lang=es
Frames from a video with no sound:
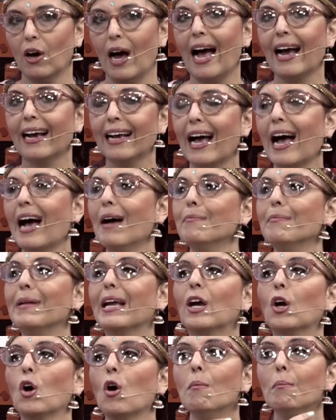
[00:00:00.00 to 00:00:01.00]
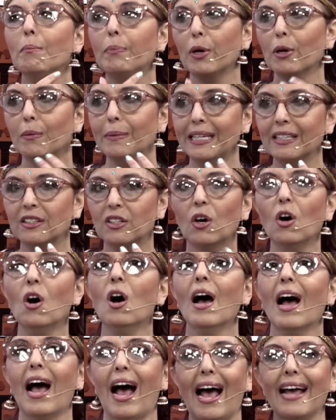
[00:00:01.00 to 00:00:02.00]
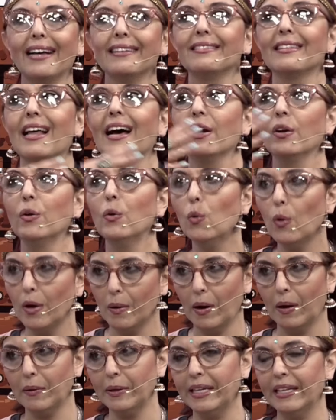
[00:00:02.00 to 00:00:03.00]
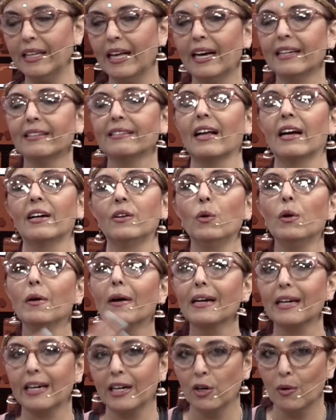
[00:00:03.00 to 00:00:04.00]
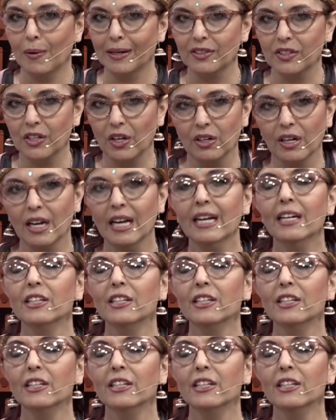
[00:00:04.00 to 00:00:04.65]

acá me comprometo a esta nueva vida, a esta nueva renovación.